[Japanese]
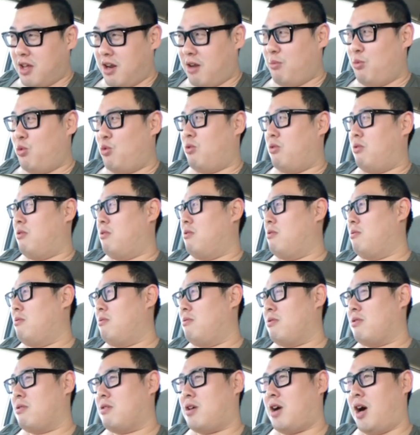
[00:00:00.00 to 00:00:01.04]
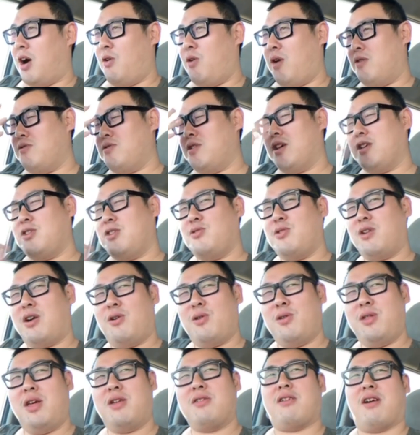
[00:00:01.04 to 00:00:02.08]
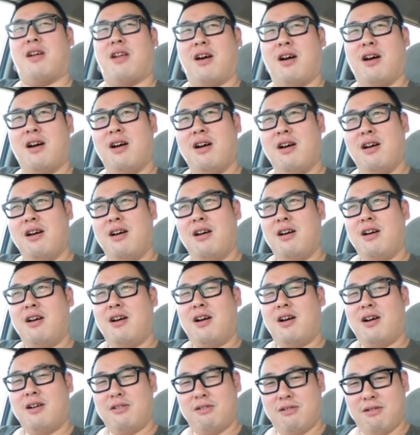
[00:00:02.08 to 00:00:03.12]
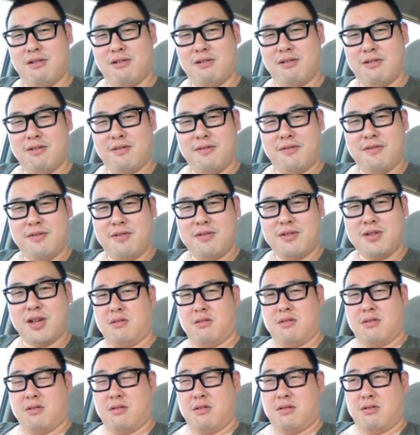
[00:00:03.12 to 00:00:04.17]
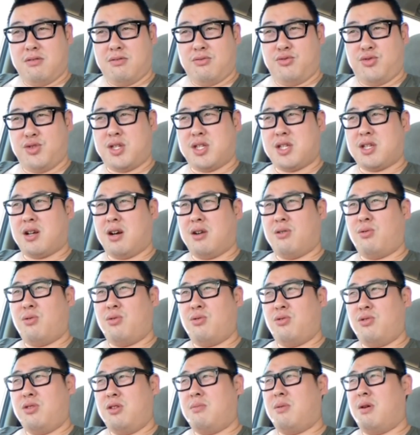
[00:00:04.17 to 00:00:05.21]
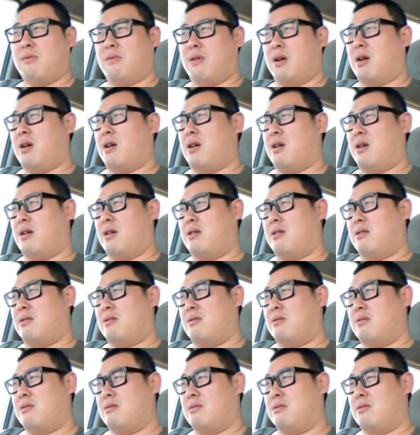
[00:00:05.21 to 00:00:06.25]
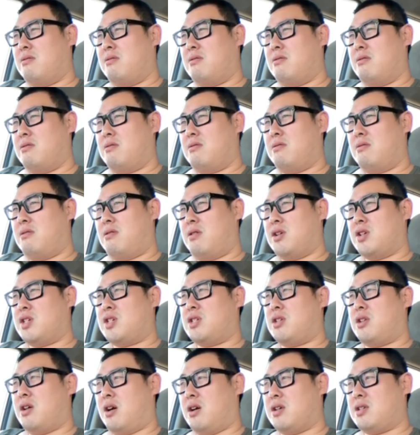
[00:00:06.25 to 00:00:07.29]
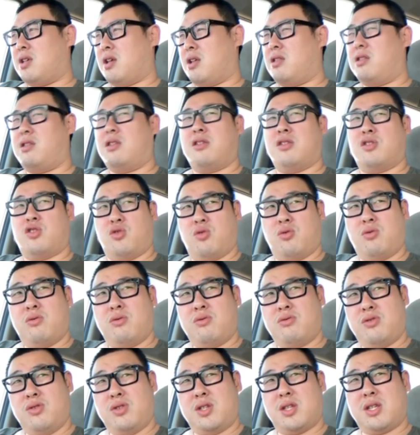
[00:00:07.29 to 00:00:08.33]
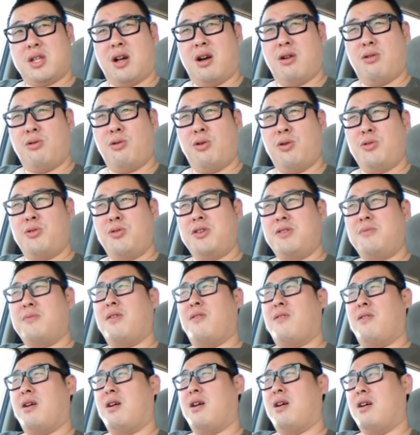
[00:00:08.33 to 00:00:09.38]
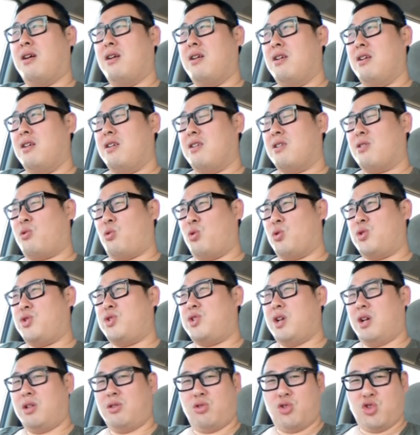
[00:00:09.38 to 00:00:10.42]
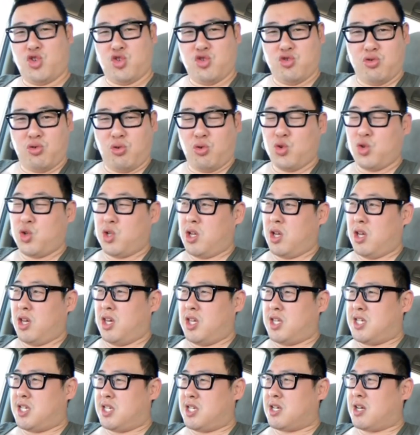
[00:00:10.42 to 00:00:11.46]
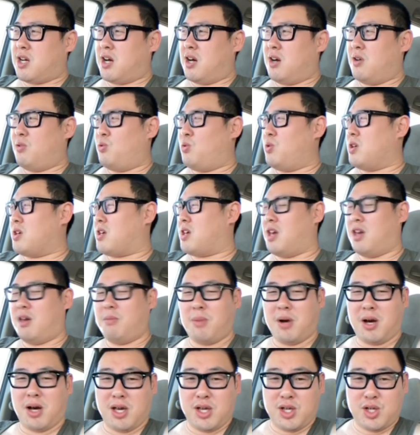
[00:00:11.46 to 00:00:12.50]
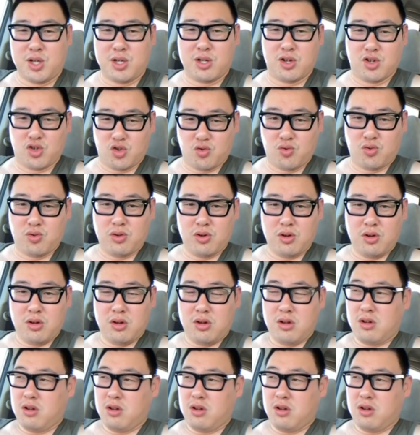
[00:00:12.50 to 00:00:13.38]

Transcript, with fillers: まったらもう、顔がうなぎの顔になるから。うん。二日後の今は、明日、明後日でしょ。二日後の今は、ごっちゃんと集合して、いちじかんごに競馬配信でしょ。